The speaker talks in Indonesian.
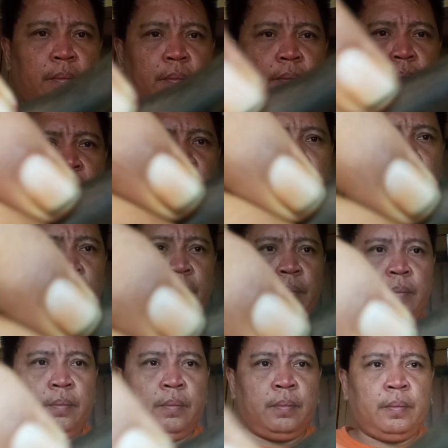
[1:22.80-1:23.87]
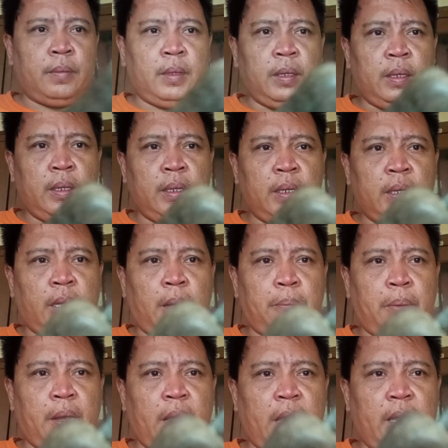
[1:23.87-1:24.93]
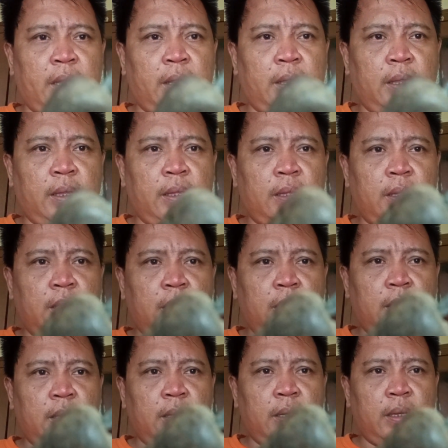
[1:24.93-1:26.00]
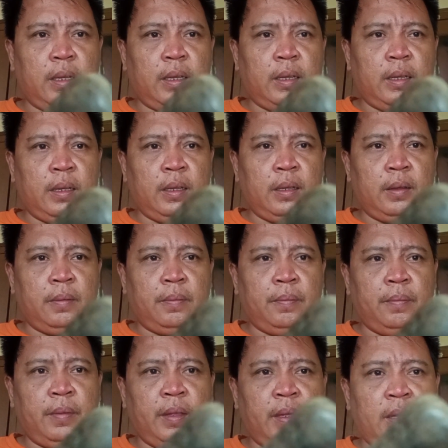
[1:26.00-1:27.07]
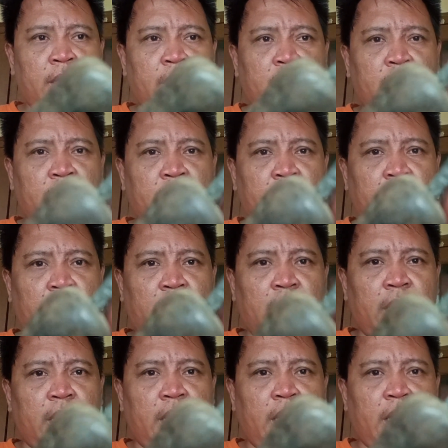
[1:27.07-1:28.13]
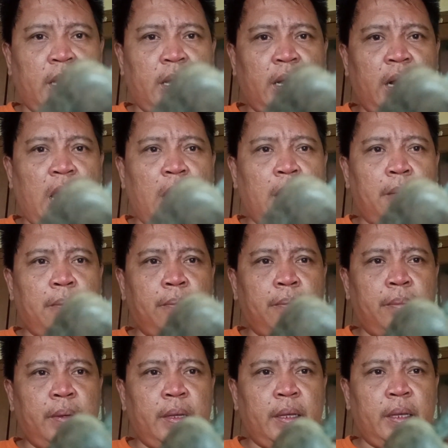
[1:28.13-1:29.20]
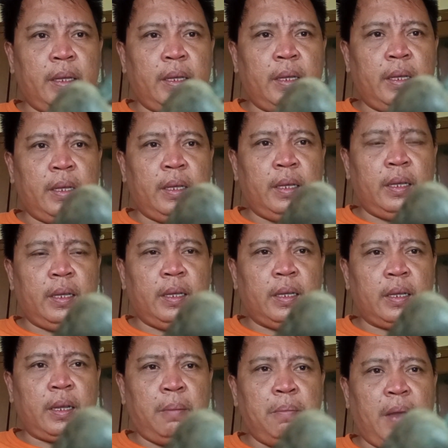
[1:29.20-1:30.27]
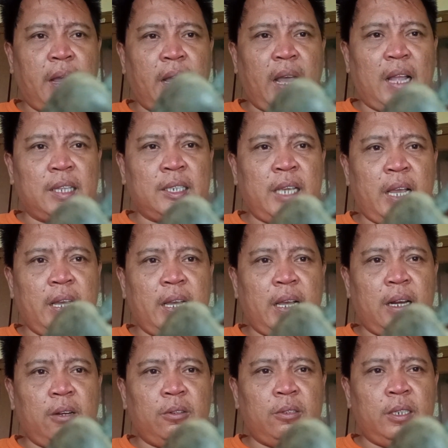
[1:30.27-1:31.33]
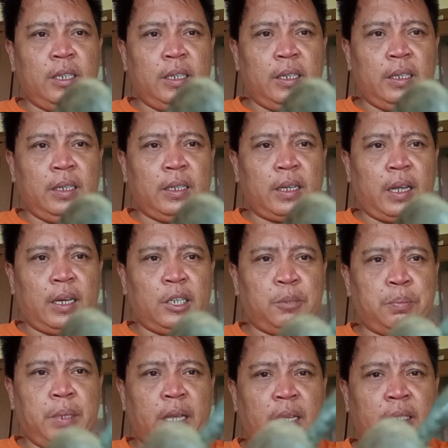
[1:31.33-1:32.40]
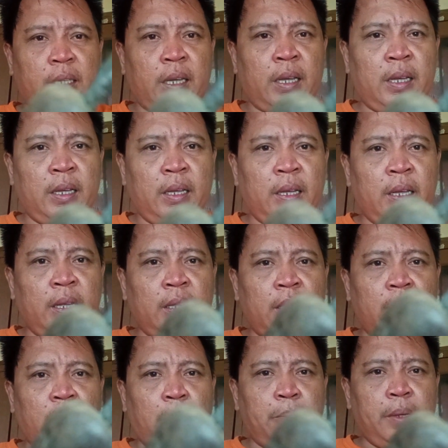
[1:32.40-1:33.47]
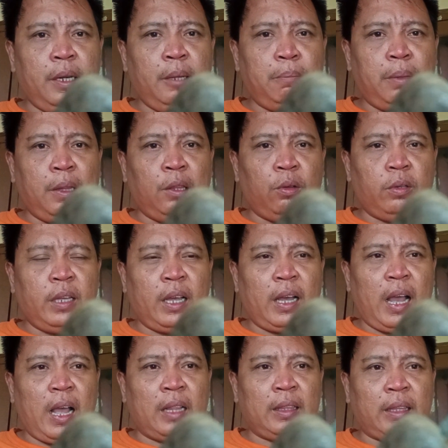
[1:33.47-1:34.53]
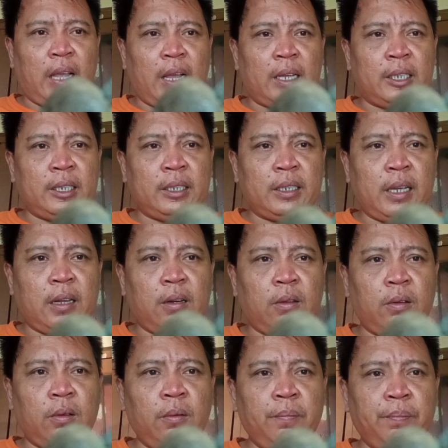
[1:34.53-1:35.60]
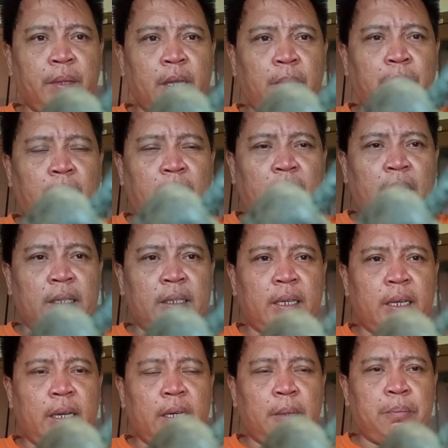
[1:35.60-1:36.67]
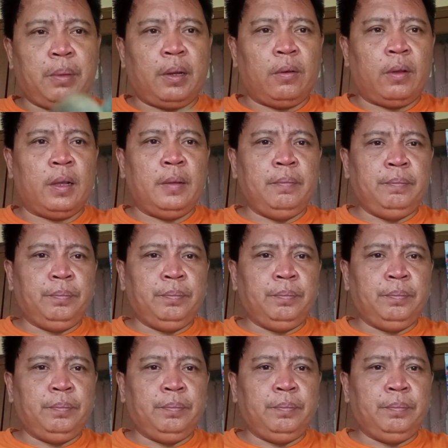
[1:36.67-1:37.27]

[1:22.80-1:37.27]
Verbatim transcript: hmm, kayak pengait ya kayak lambing kembang kacang kalau di keris biasa tetapi ini bentuknya ke atas kalau kembang kacang kan ke bawah